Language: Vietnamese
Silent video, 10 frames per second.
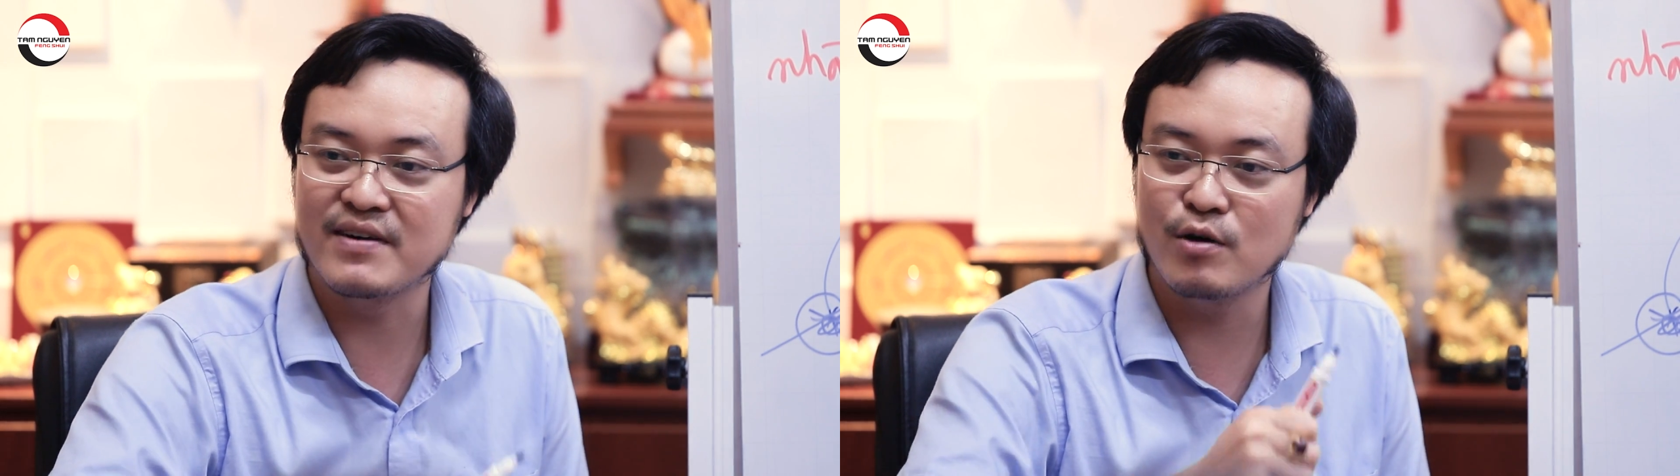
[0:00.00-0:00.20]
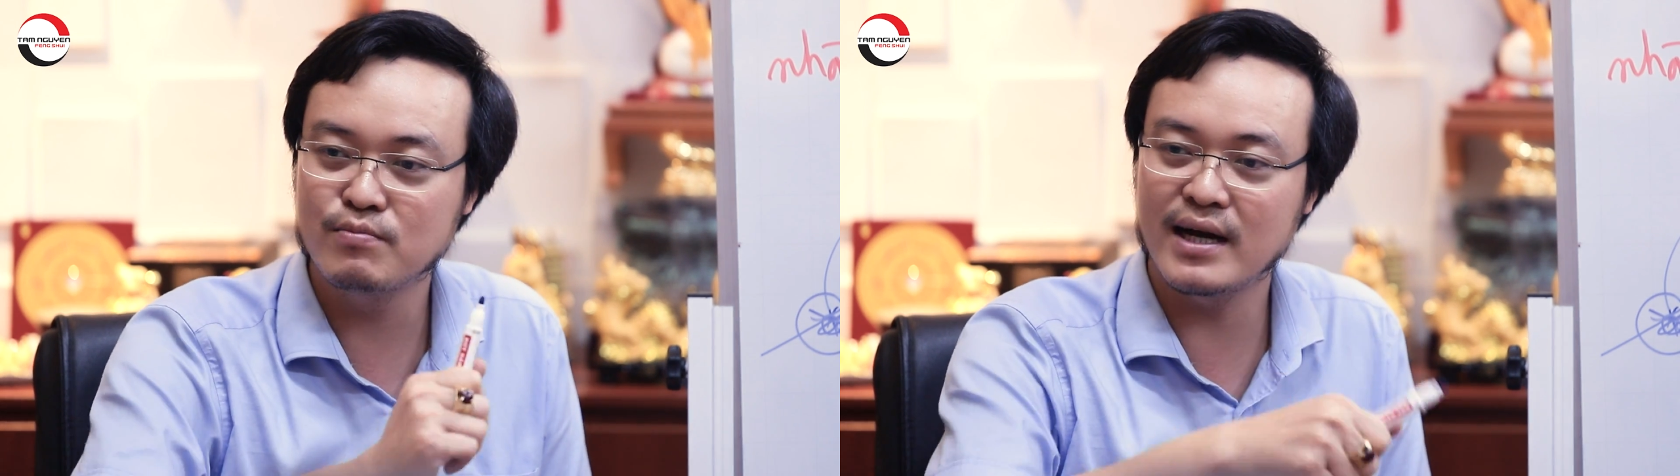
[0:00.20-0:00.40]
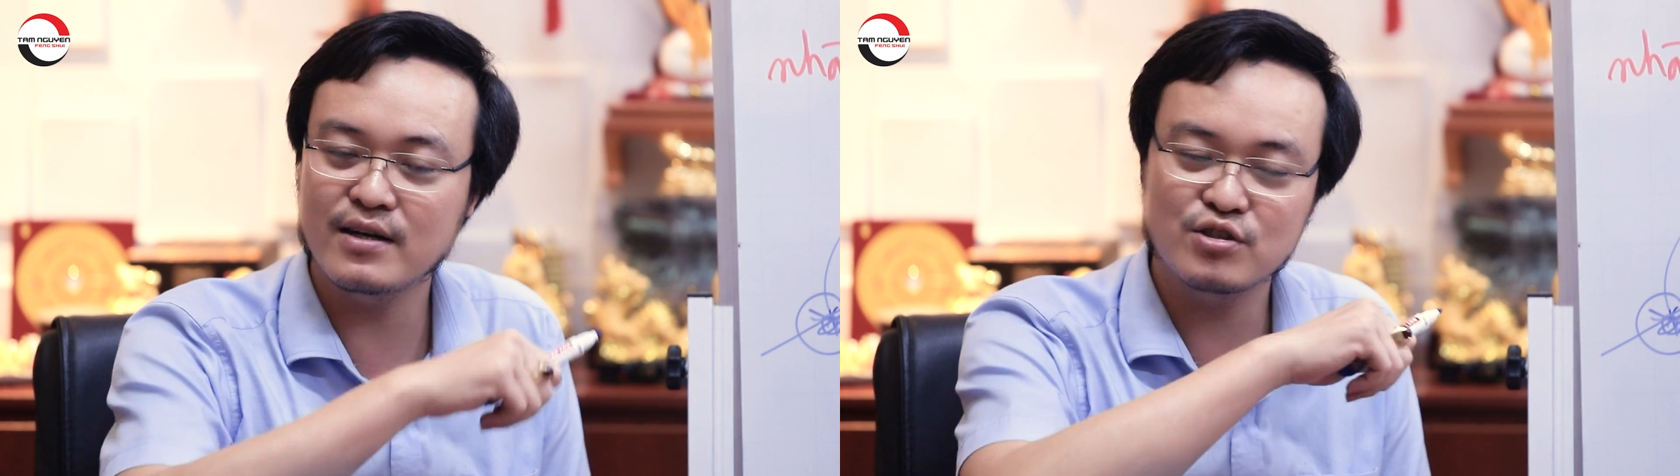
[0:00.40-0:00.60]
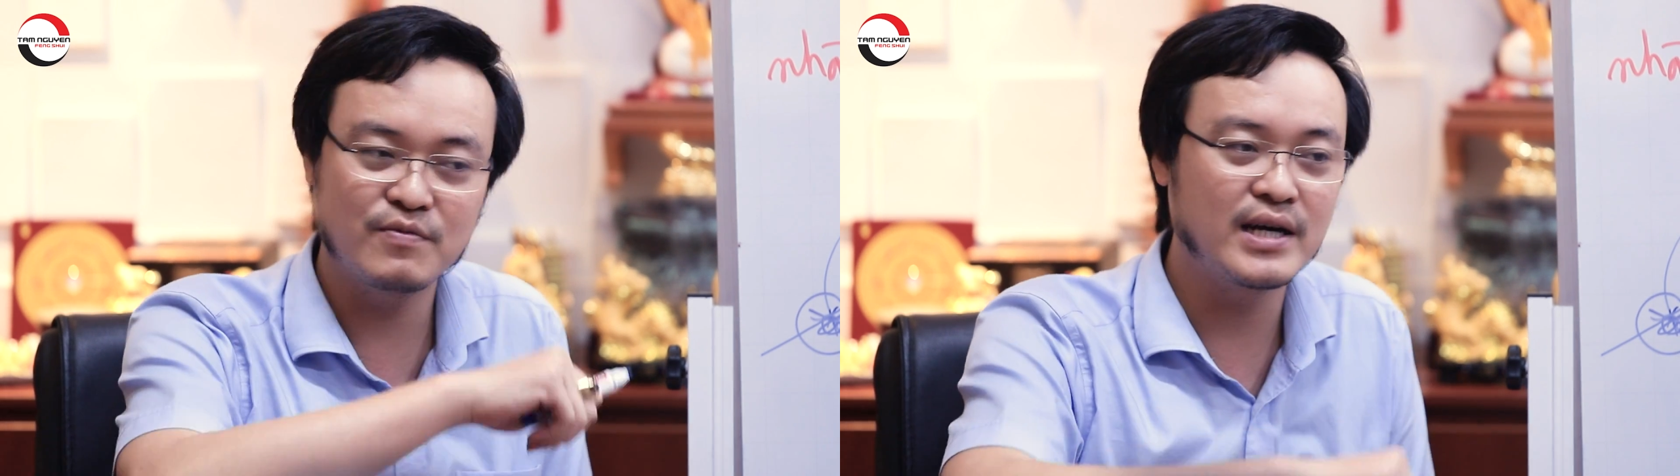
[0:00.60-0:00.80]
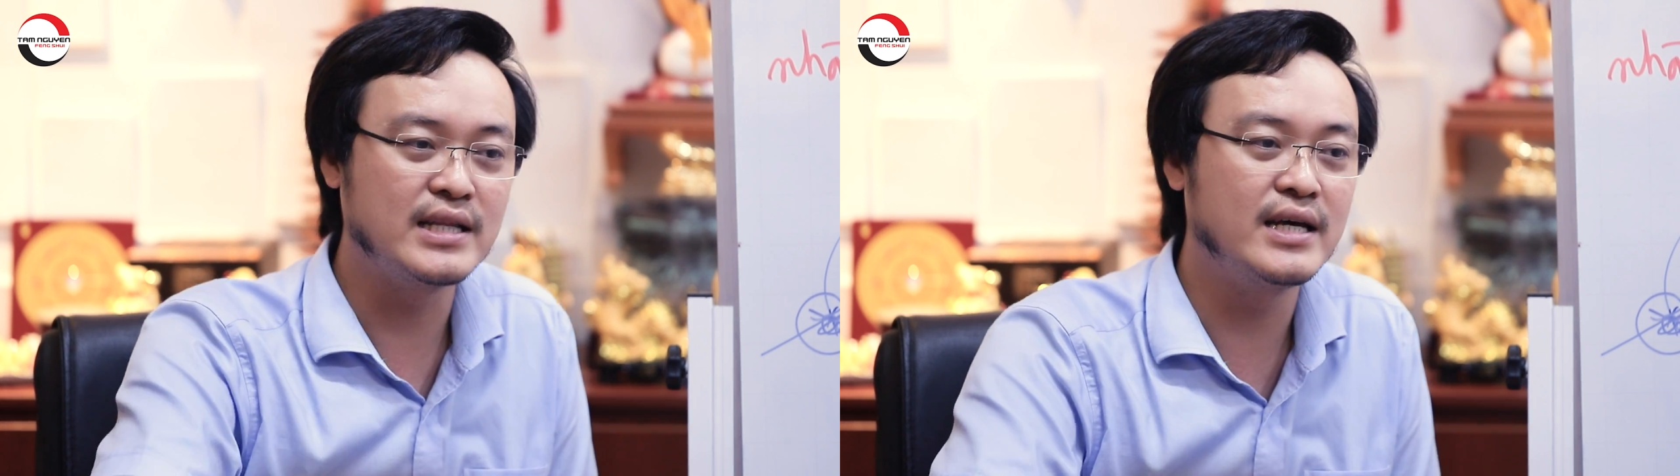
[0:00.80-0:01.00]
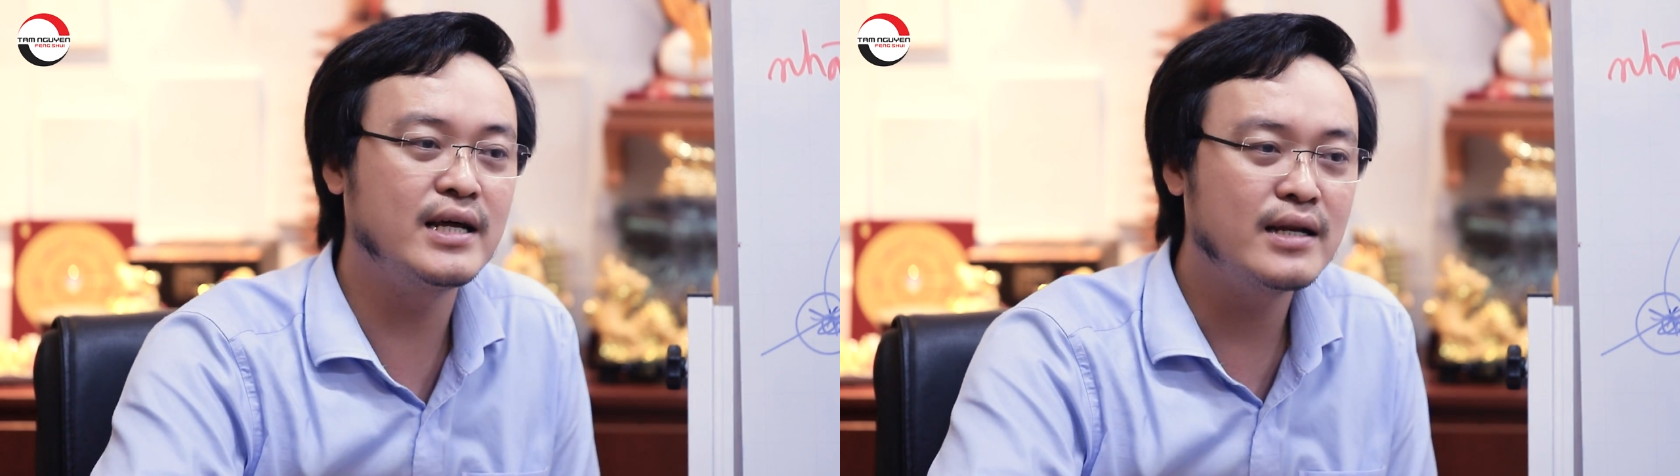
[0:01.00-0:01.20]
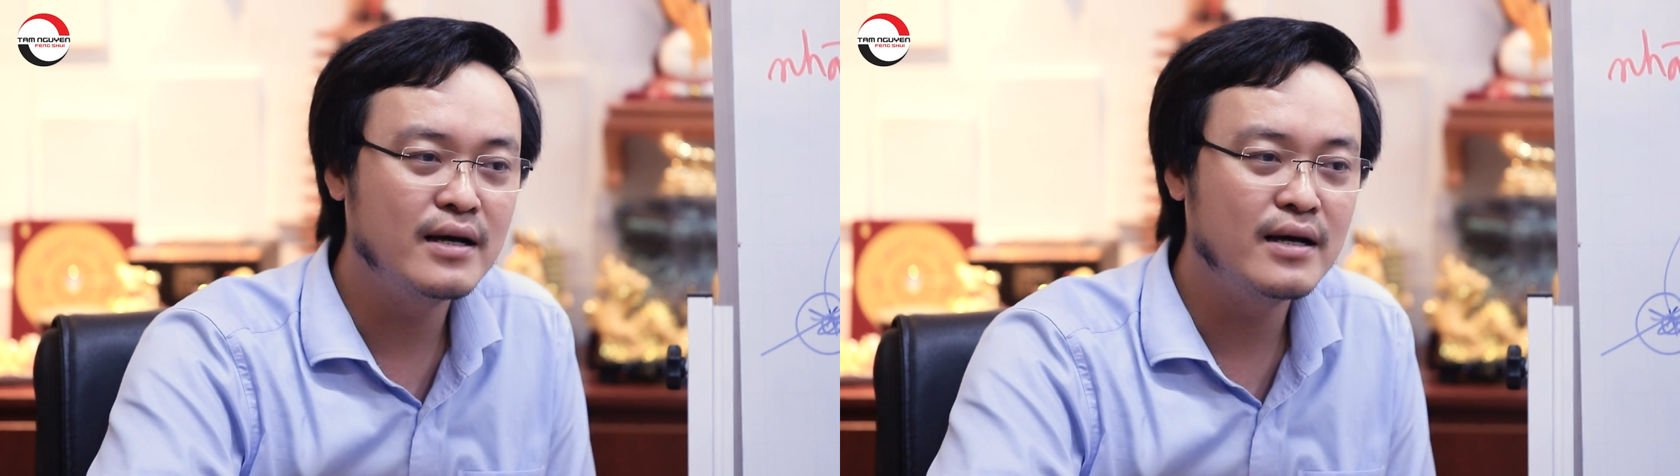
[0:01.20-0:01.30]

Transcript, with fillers: và không đắc so với cái thế đất